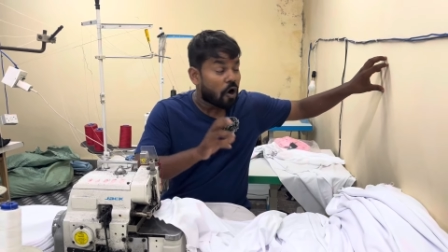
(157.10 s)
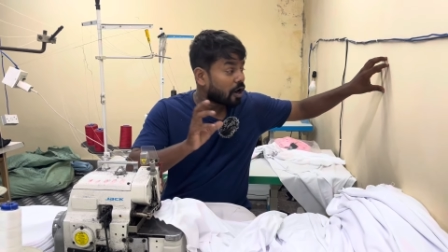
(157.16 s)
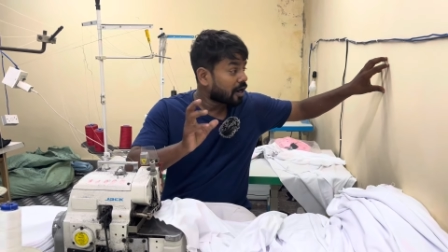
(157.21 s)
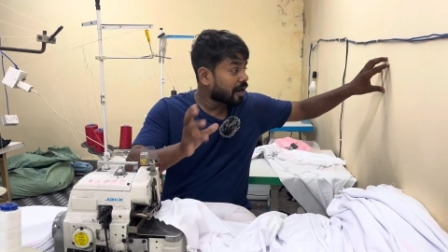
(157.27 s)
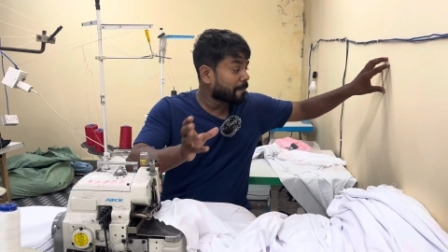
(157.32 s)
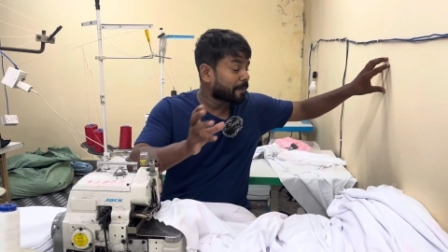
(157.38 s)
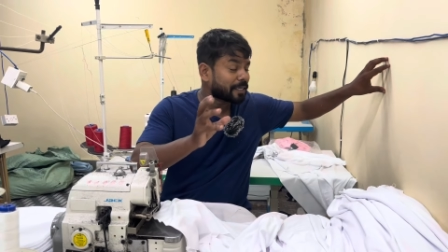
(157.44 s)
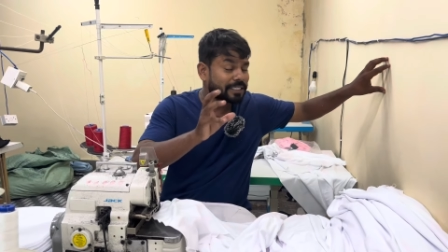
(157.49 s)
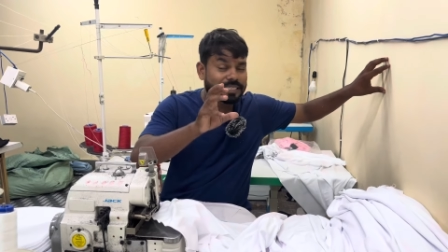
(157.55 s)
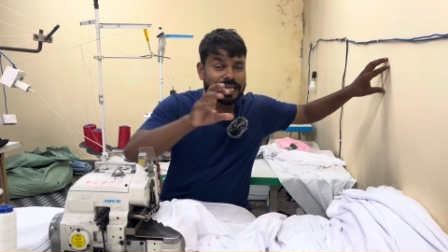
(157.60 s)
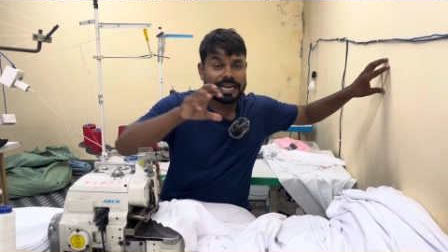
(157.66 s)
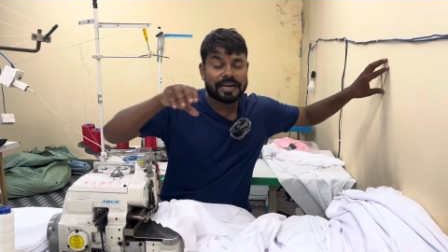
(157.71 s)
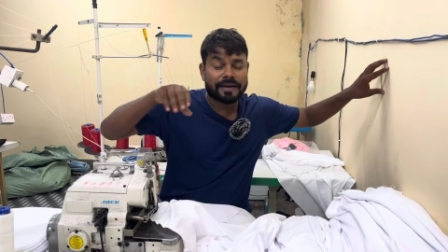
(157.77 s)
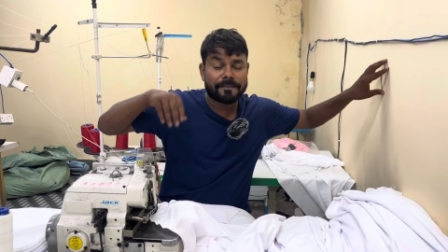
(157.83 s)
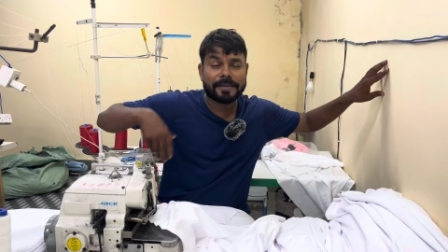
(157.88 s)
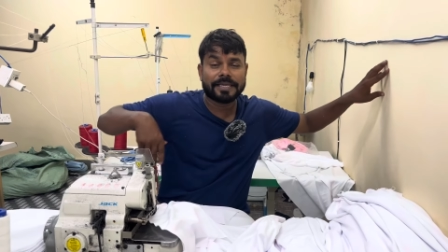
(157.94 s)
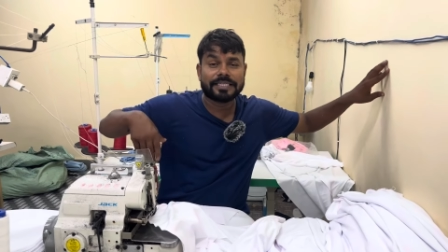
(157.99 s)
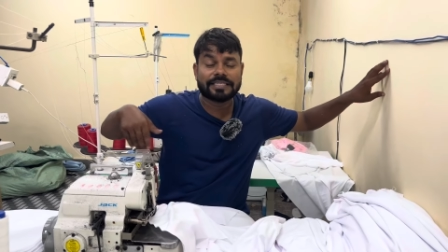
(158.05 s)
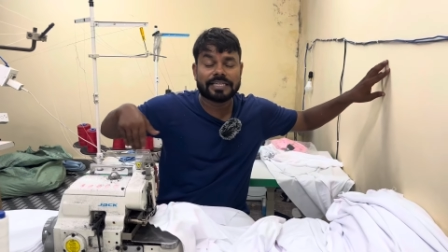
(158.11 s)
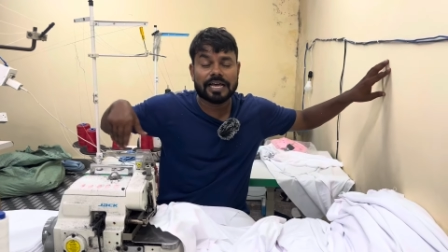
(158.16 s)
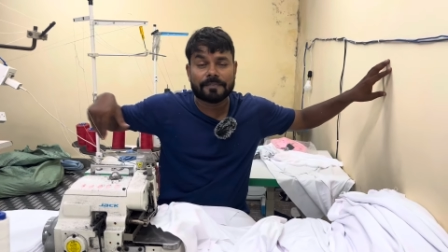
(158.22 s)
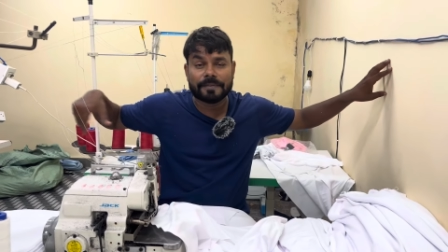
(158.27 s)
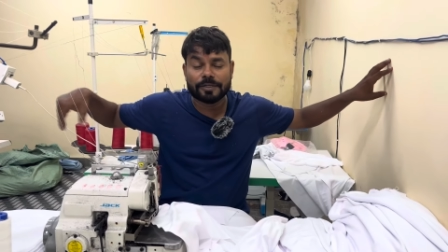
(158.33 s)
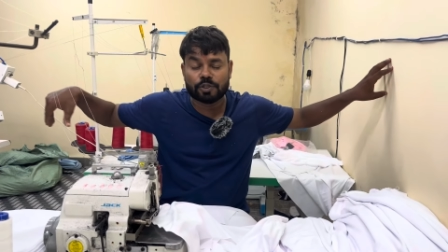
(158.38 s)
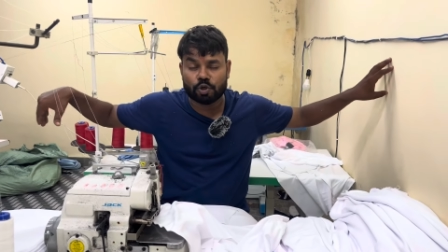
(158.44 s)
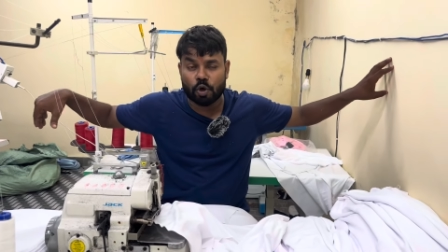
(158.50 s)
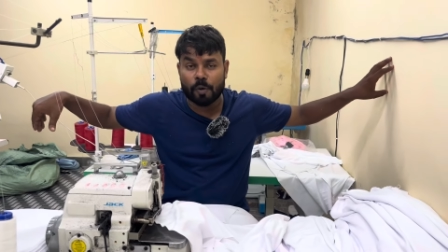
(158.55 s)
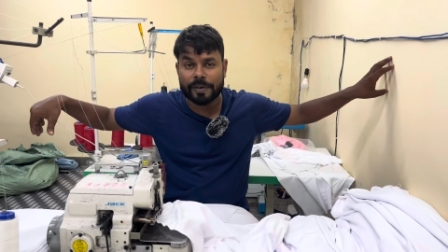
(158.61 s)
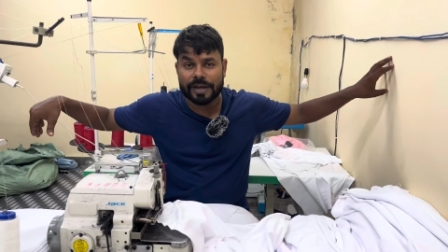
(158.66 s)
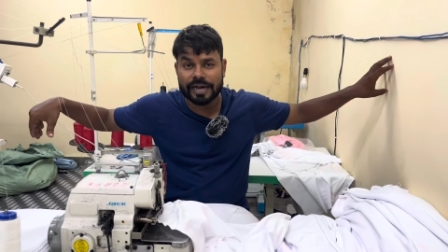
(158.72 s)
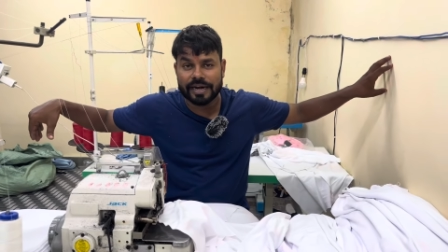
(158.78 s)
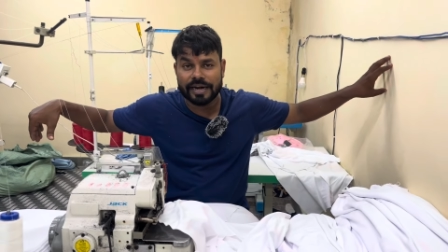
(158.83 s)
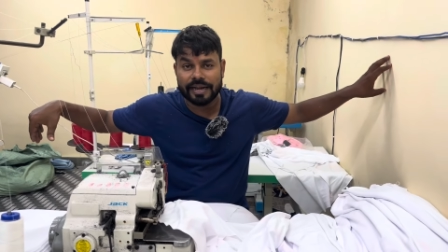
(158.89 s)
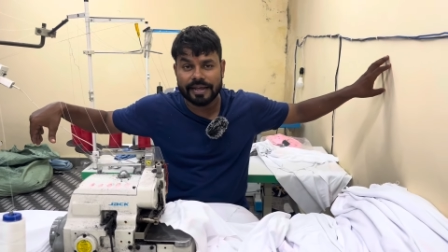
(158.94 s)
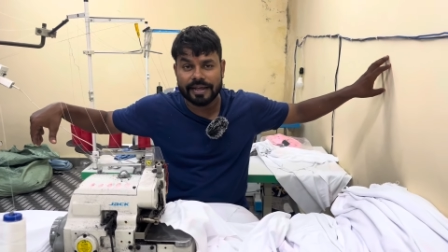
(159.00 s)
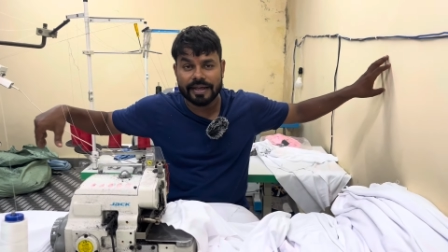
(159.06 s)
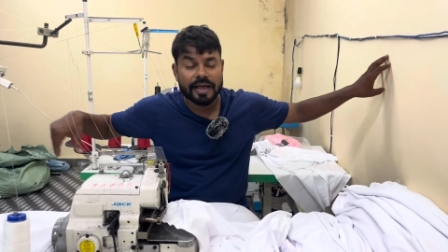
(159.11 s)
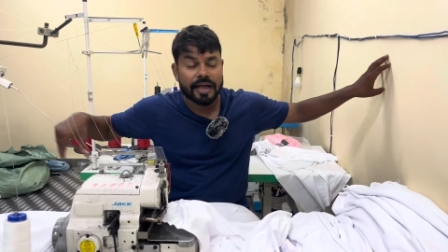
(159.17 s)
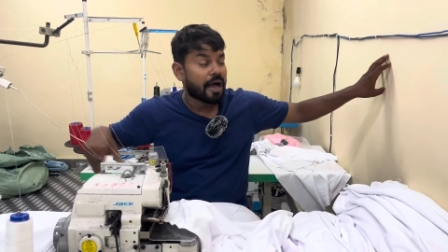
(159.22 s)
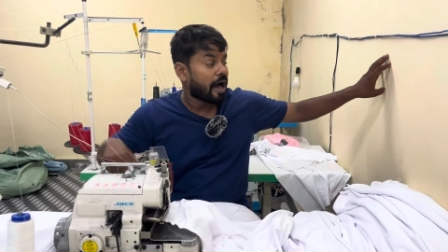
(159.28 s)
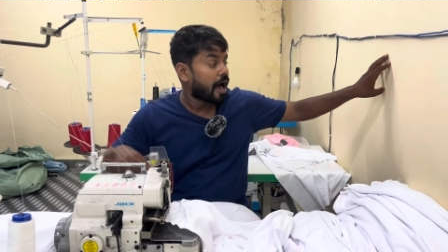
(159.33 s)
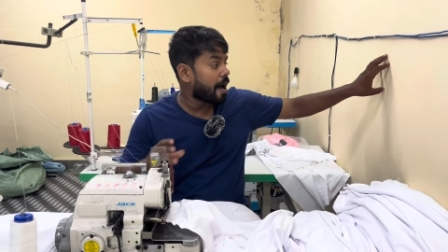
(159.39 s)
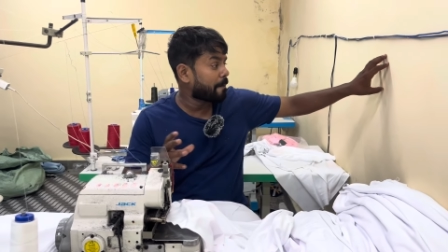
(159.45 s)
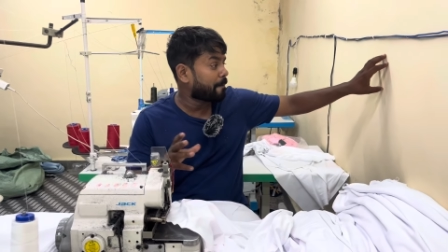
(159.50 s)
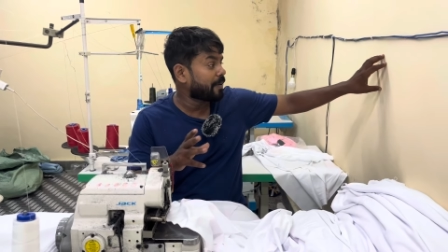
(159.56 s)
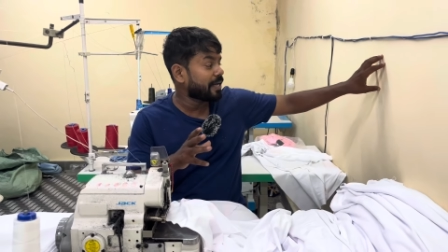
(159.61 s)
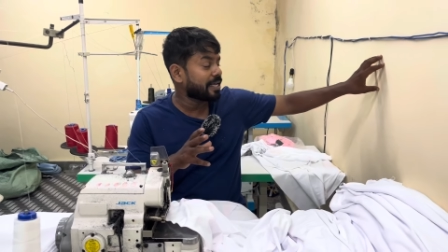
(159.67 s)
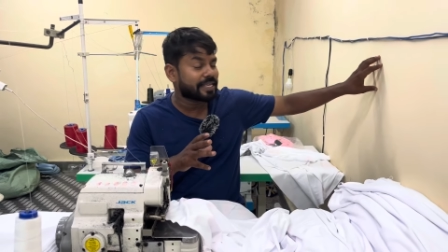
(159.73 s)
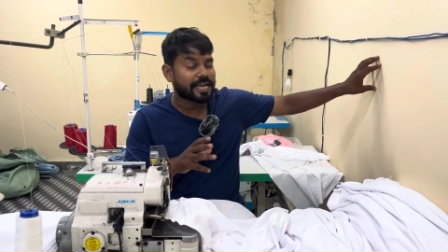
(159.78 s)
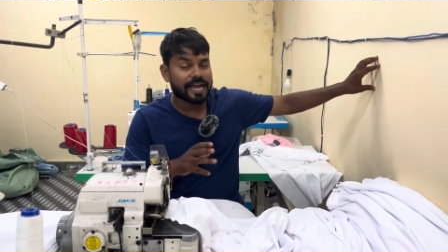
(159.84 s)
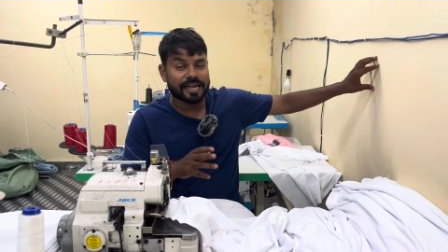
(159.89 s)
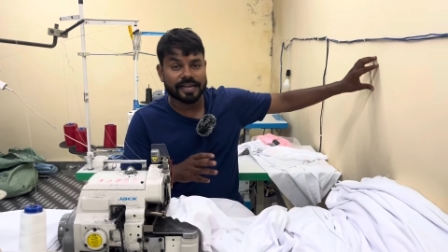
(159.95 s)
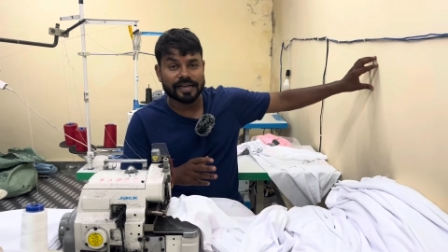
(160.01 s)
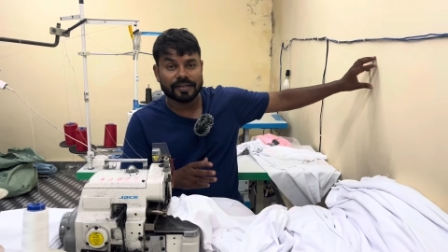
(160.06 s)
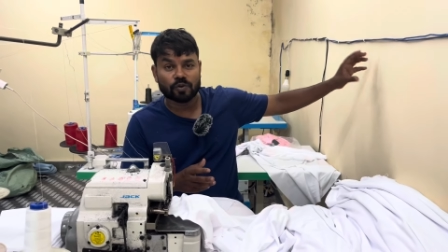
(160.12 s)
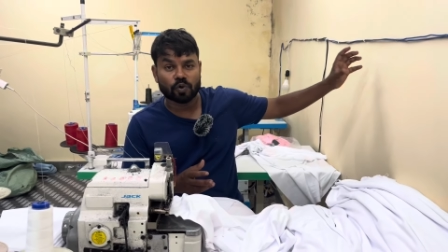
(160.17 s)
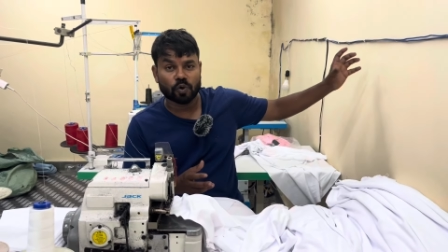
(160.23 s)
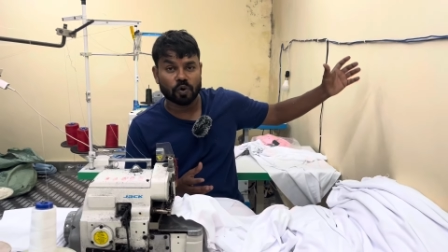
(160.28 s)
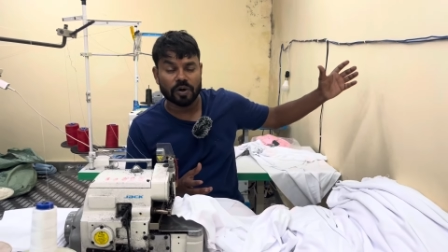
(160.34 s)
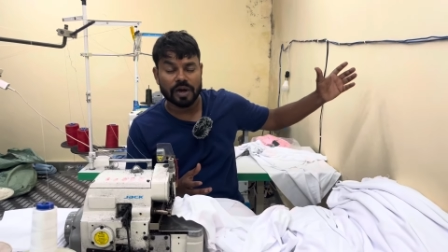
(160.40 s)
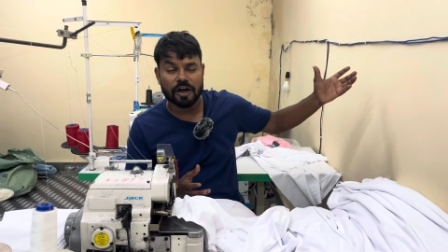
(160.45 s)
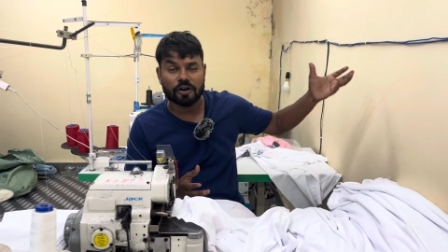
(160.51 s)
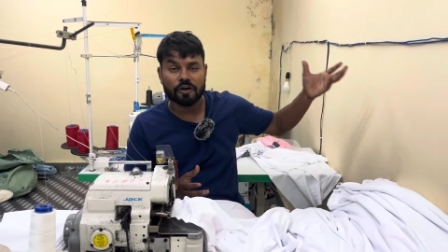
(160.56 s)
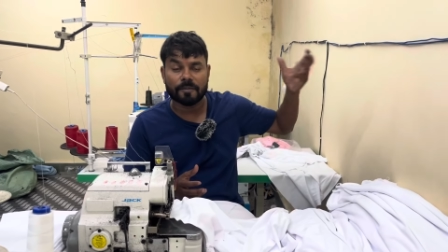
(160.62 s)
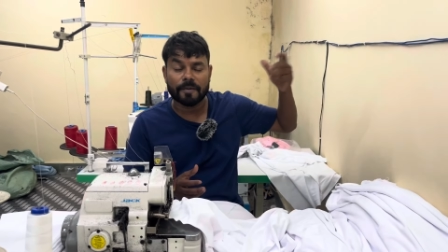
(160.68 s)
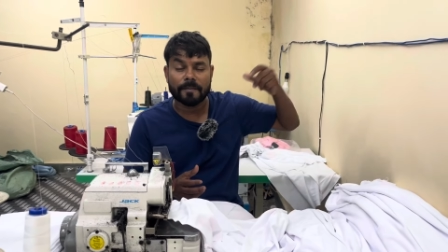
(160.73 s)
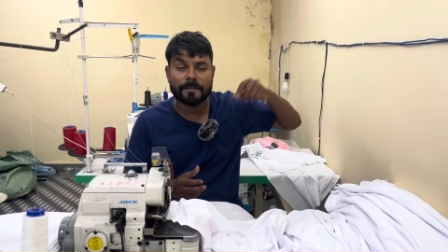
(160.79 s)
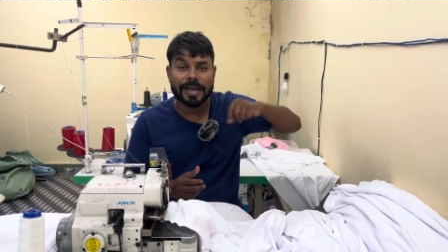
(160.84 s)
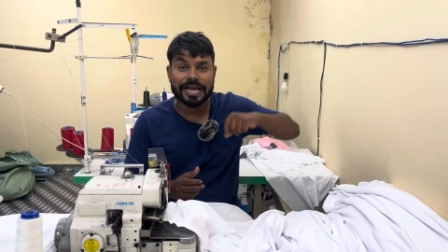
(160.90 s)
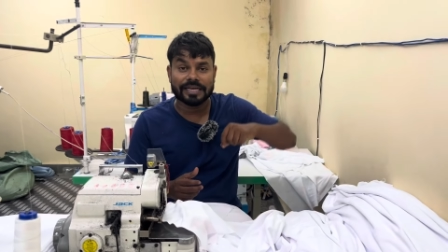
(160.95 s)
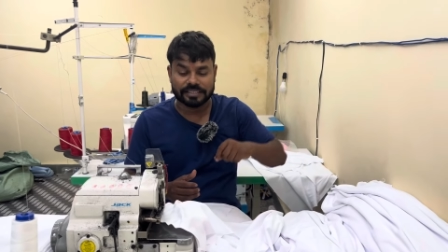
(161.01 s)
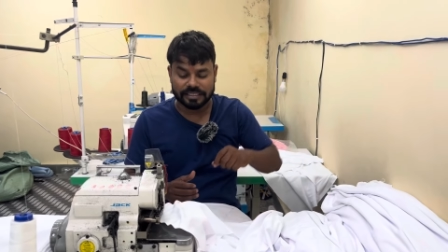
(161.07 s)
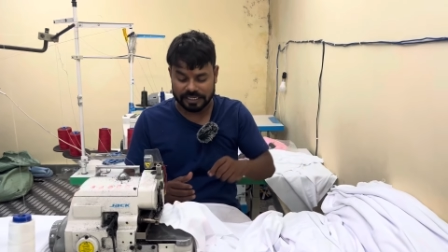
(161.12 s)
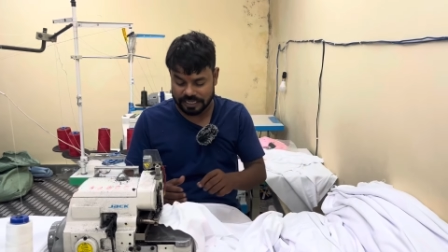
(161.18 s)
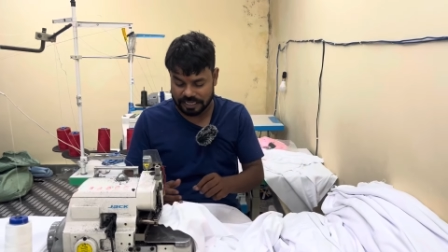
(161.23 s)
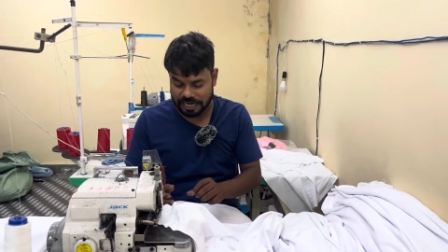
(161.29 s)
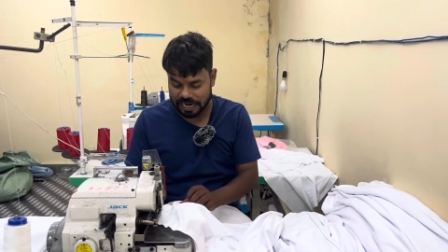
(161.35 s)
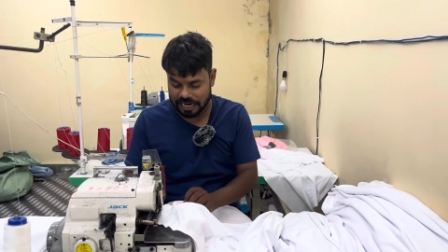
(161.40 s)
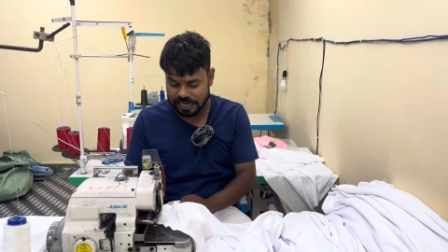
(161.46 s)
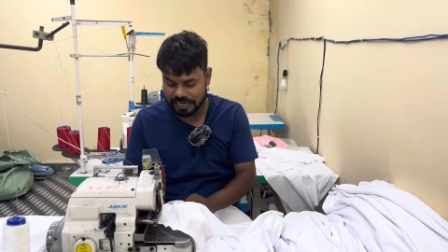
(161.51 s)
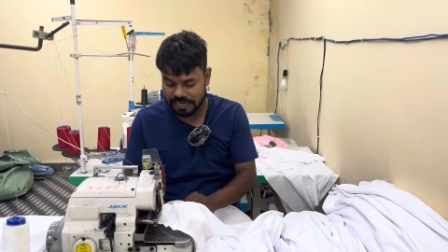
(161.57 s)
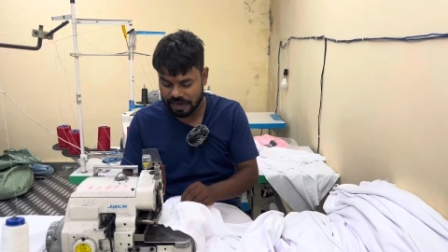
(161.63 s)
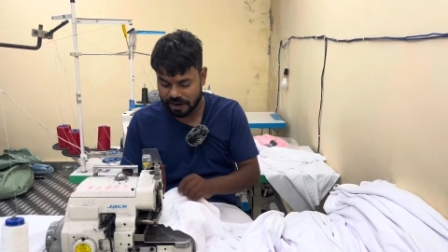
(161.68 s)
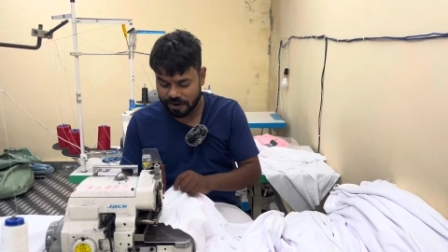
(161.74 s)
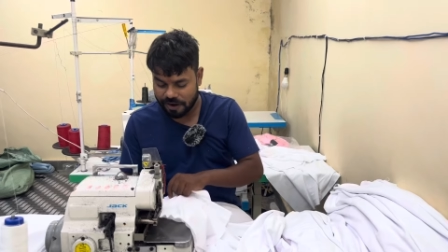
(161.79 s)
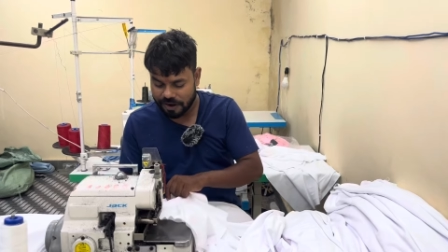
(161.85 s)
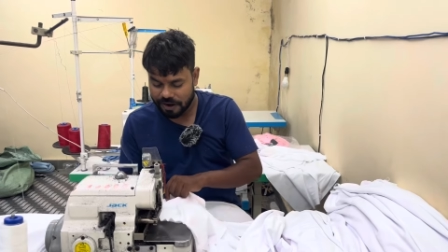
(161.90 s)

और आपकी सैलरी बीस हजार रुपये जॉब कर रहे हैं आपने क्या किया दो लाख रुपए बैंक से निकाल लिया